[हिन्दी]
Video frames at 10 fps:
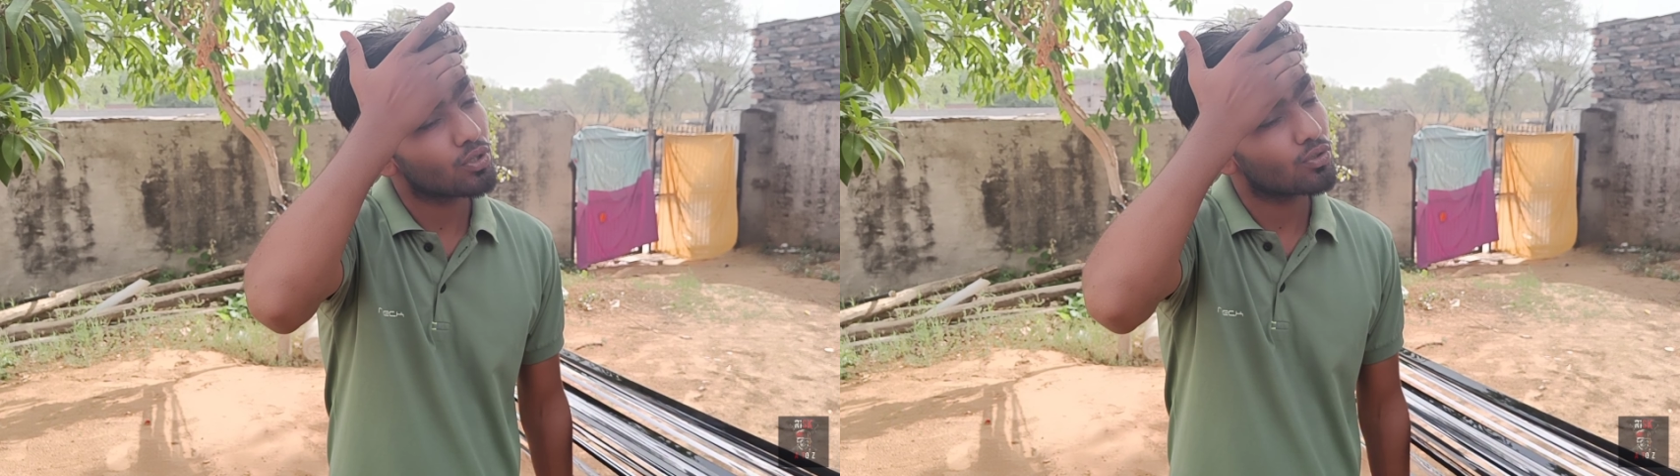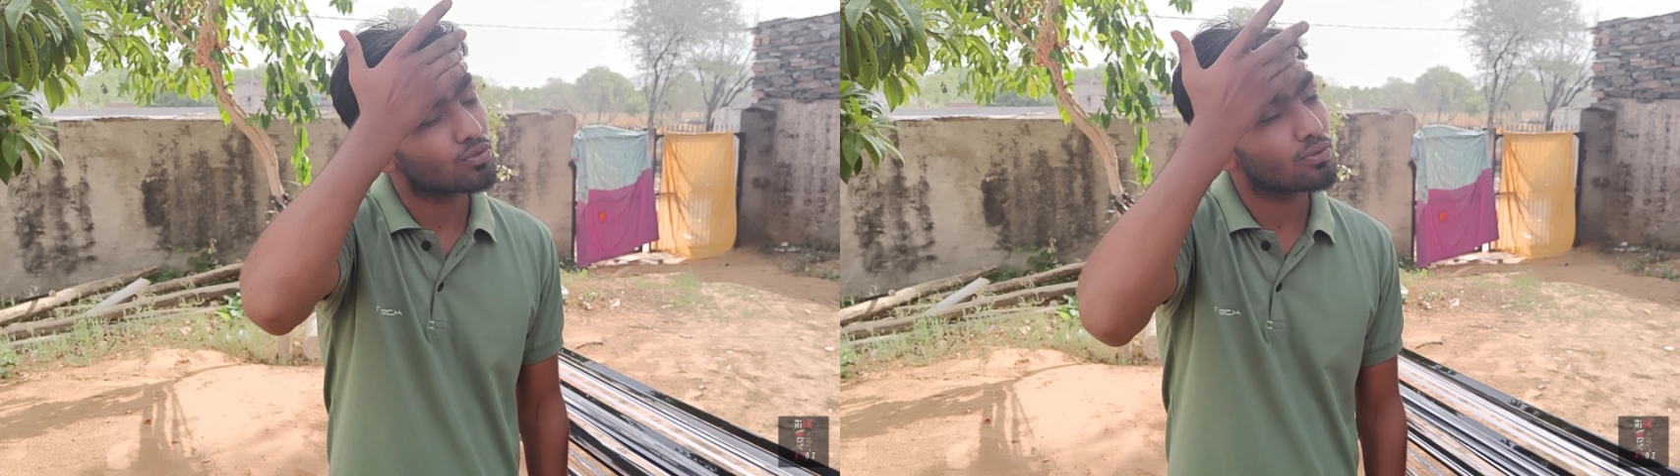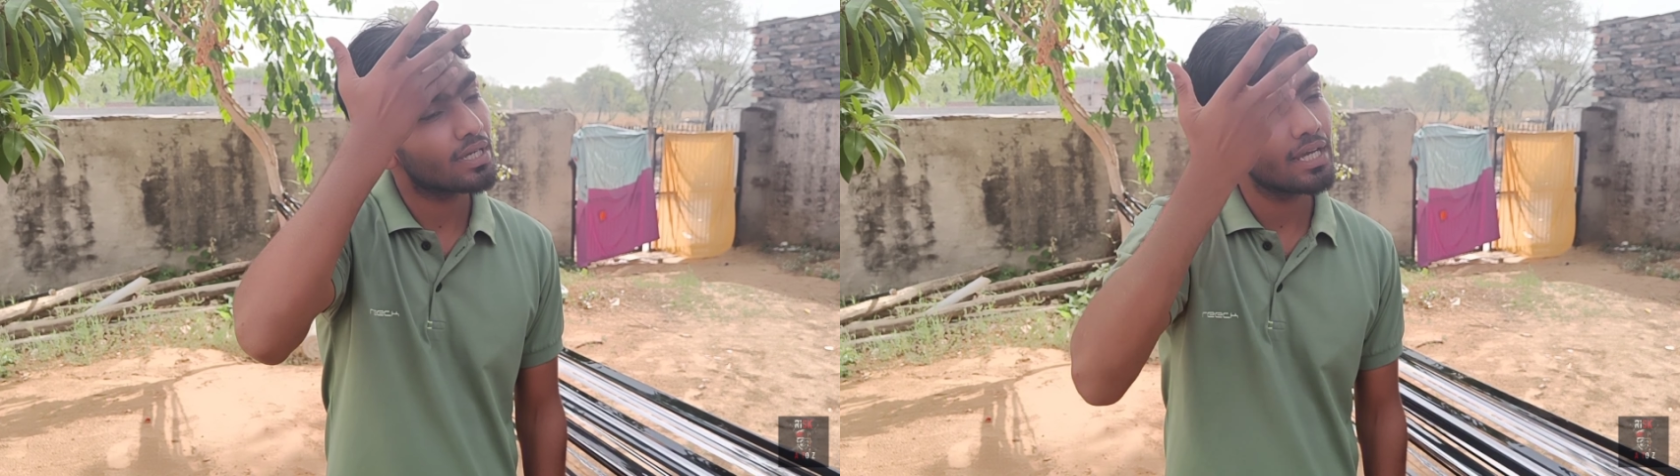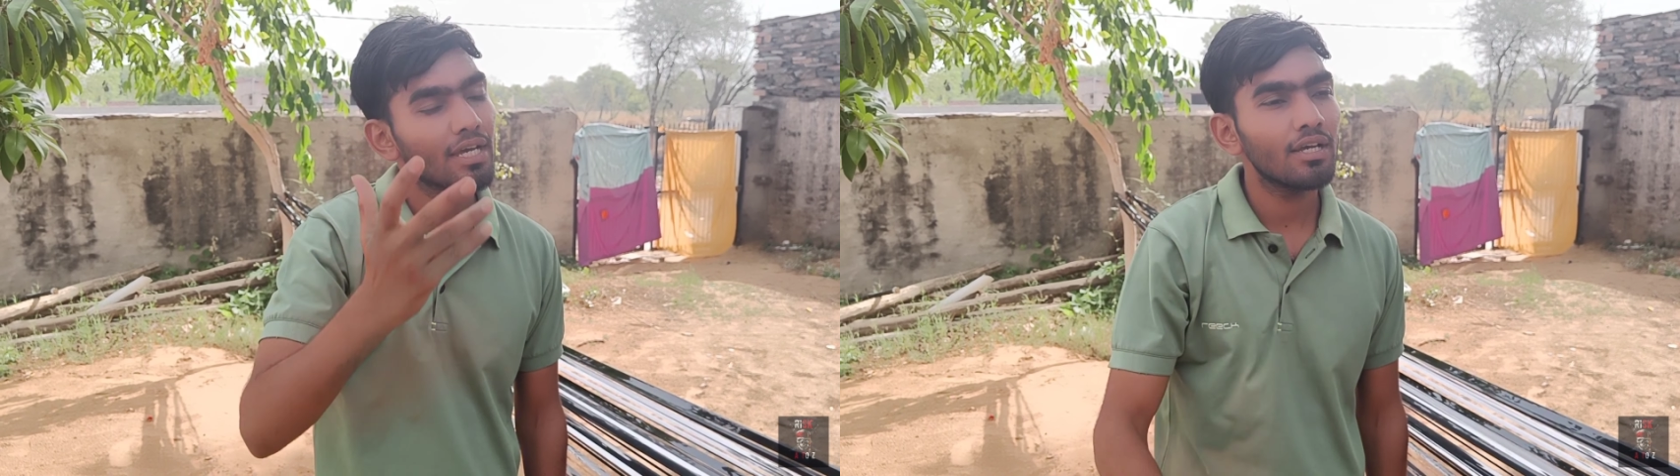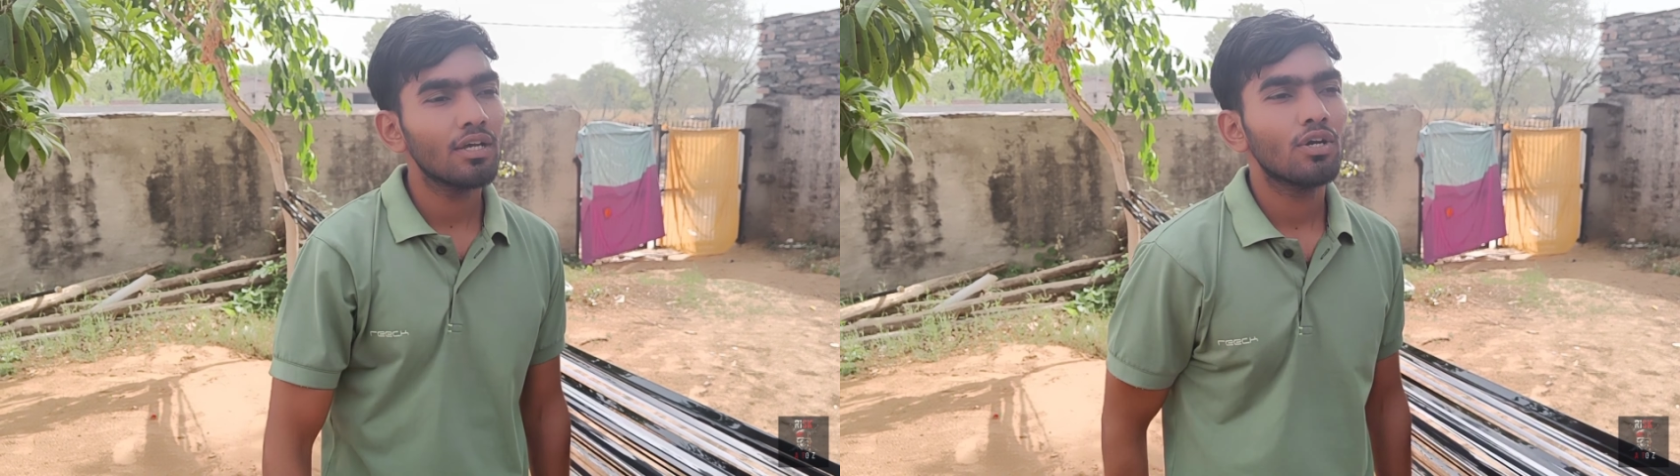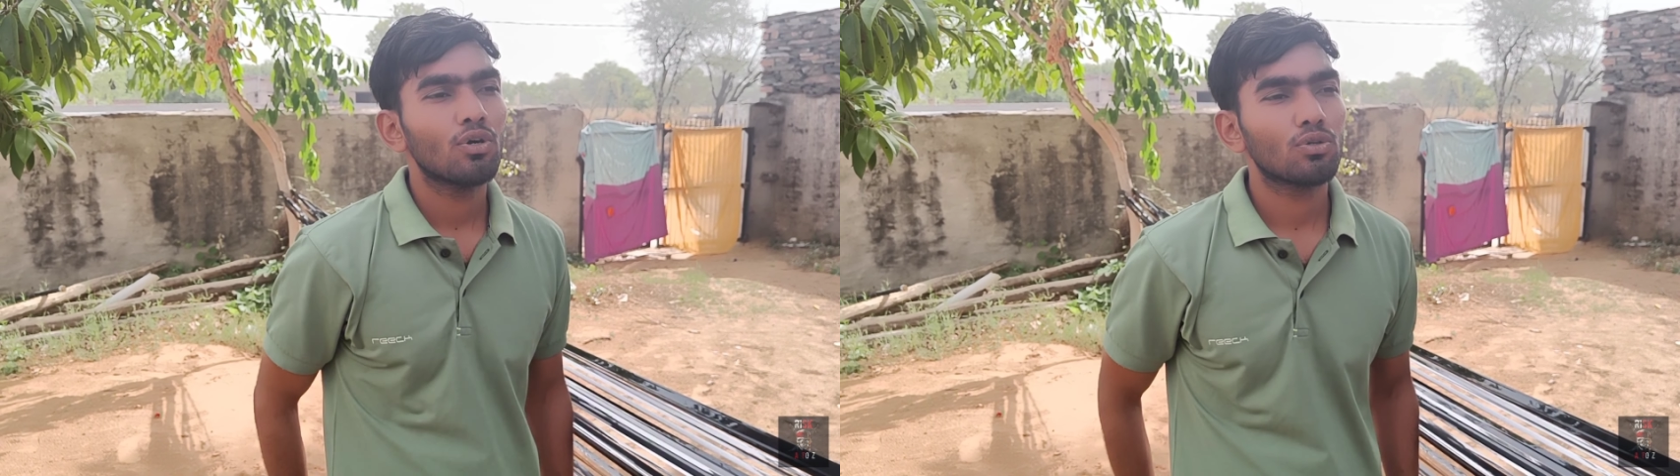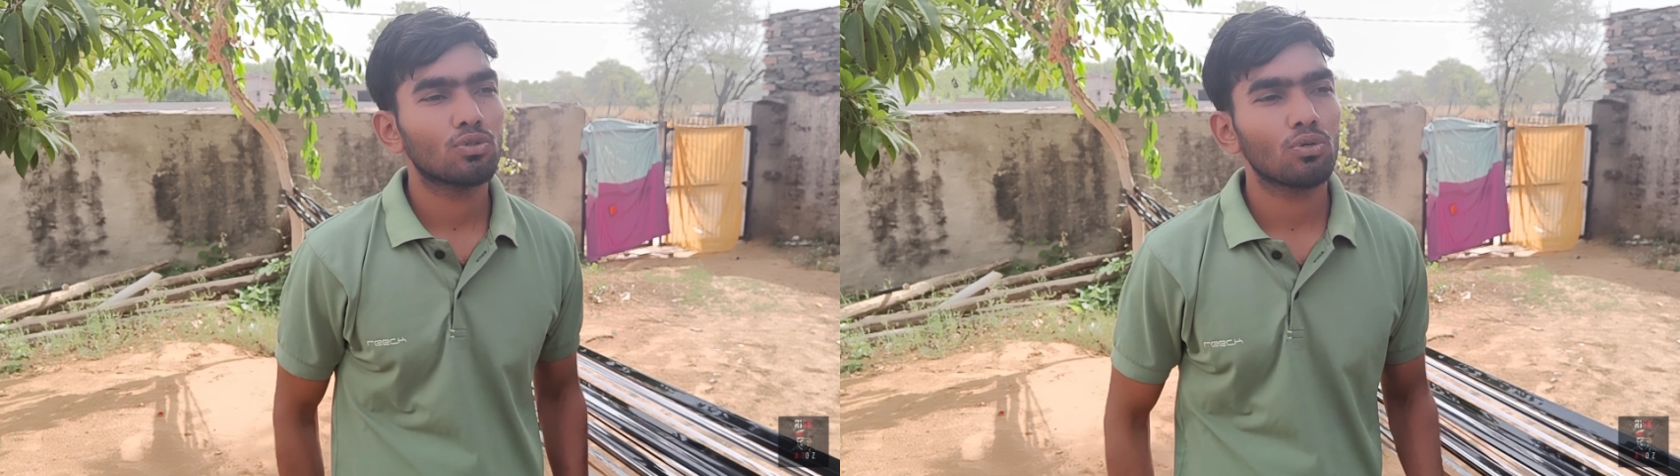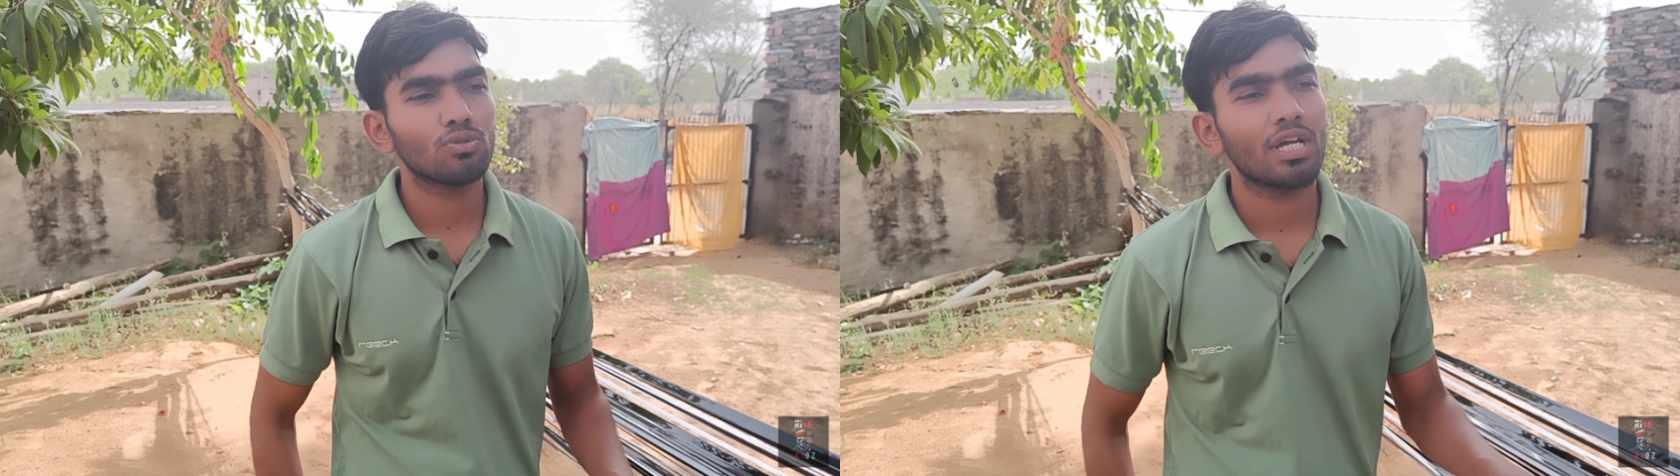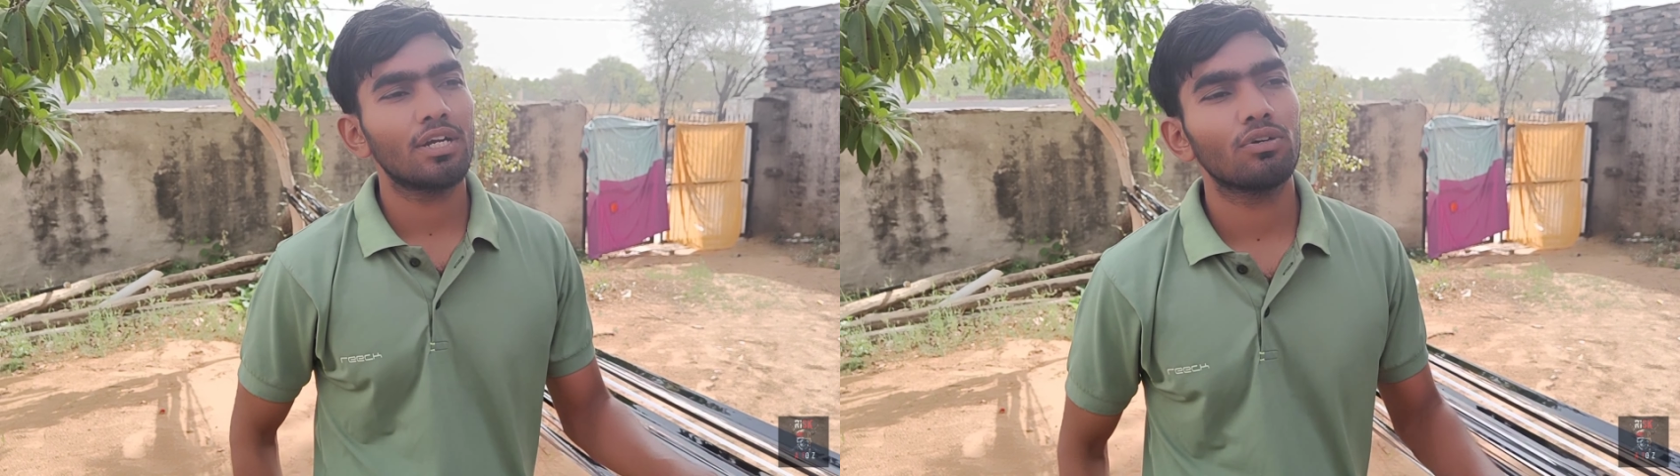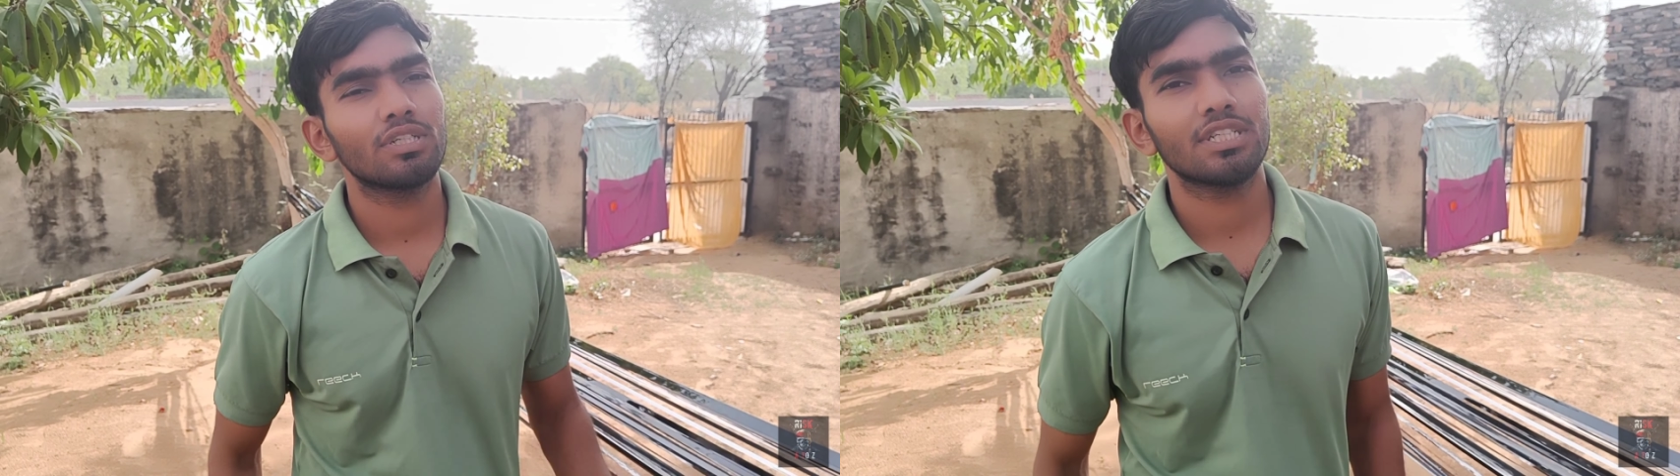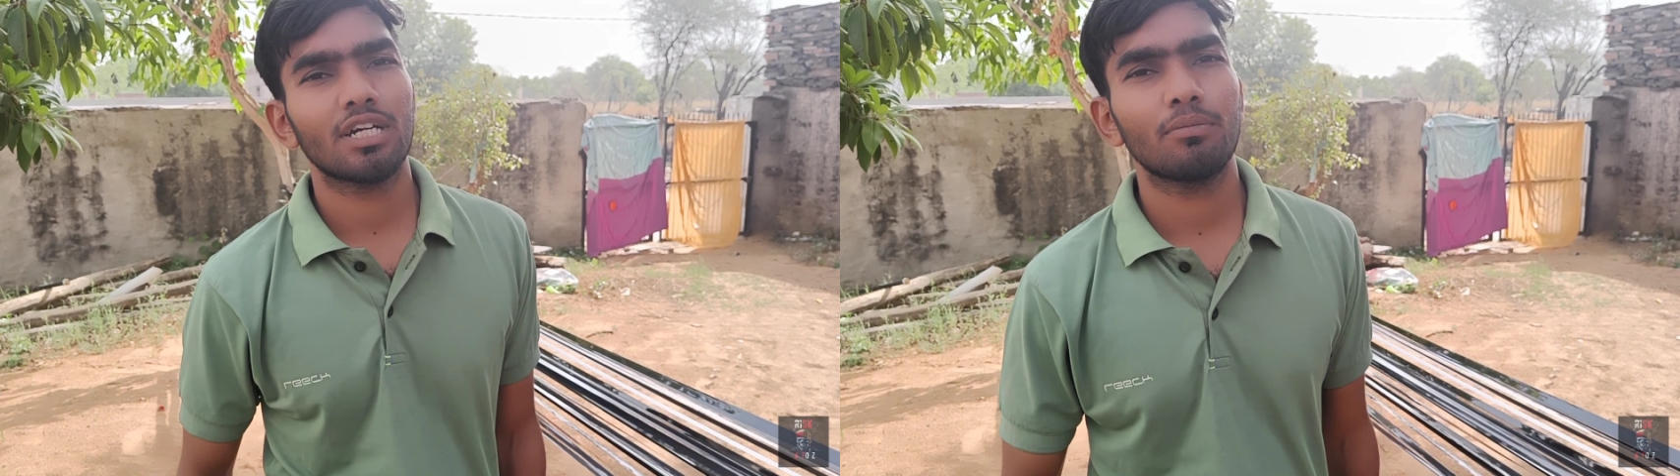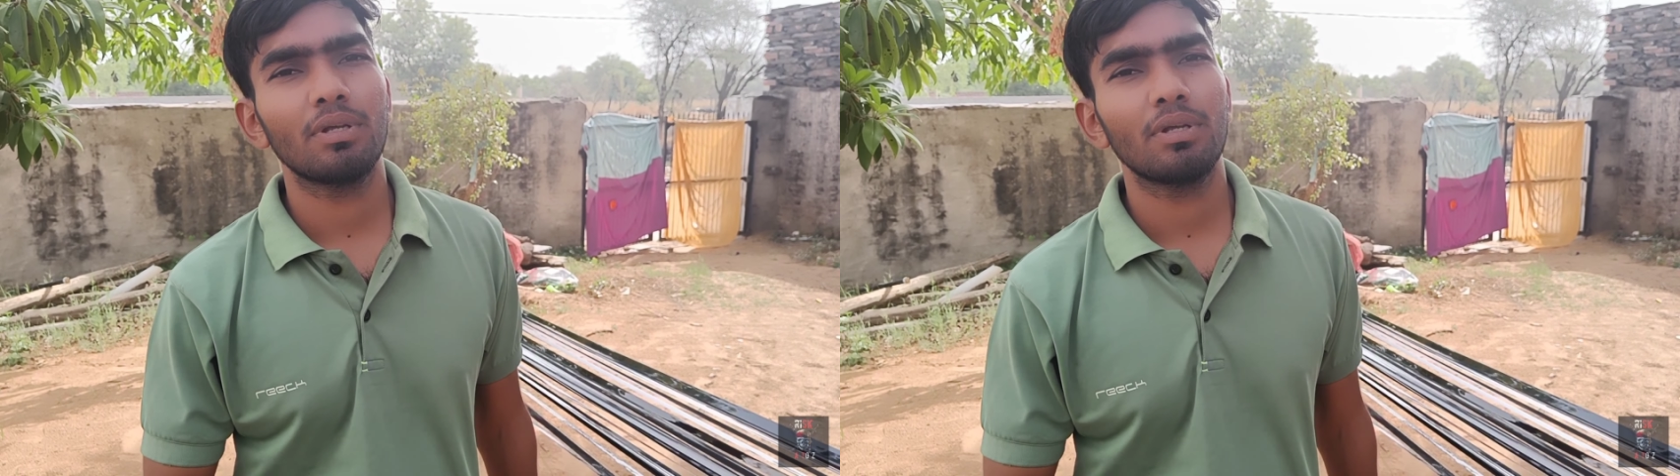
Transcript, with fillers: हो चुके हैं और दोनों साइडों के चक्कर